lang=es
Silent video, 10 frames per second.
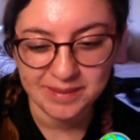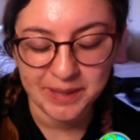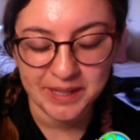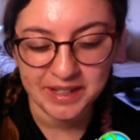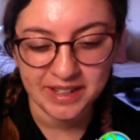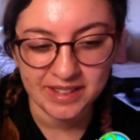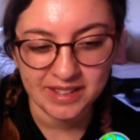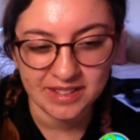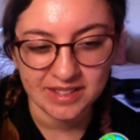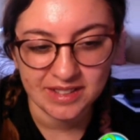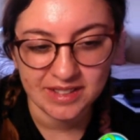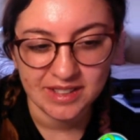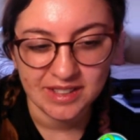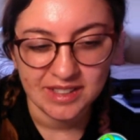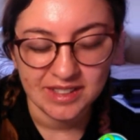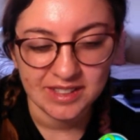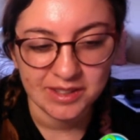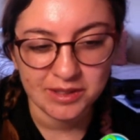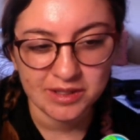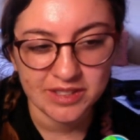Para nada.
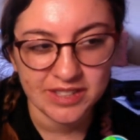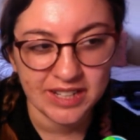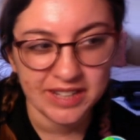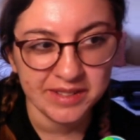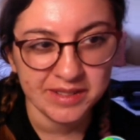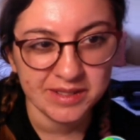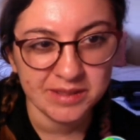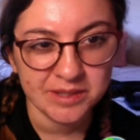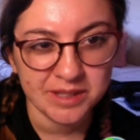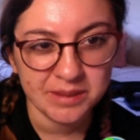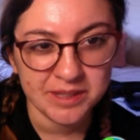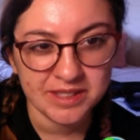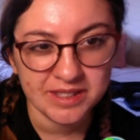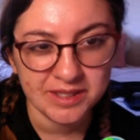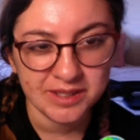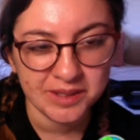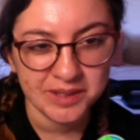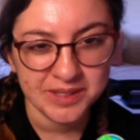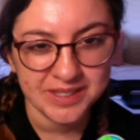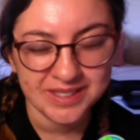De hecho, al contrario, como que me han dicho
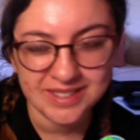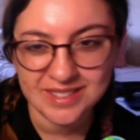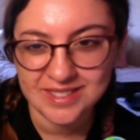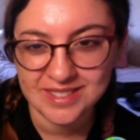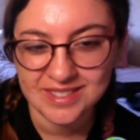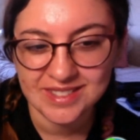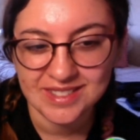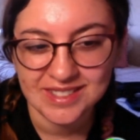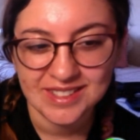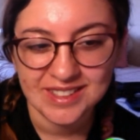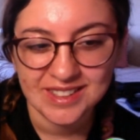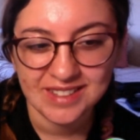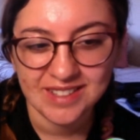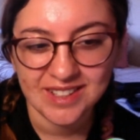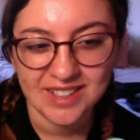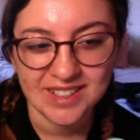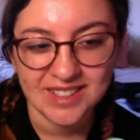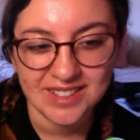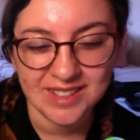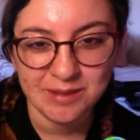hoy, Qué bacán
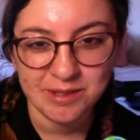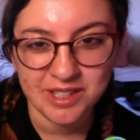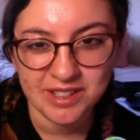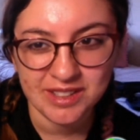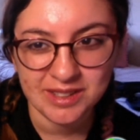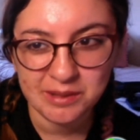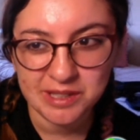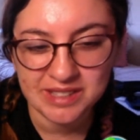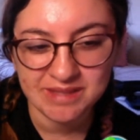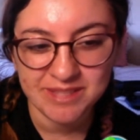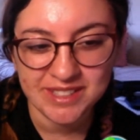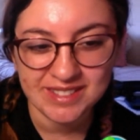que sea mujer y que dibuje también.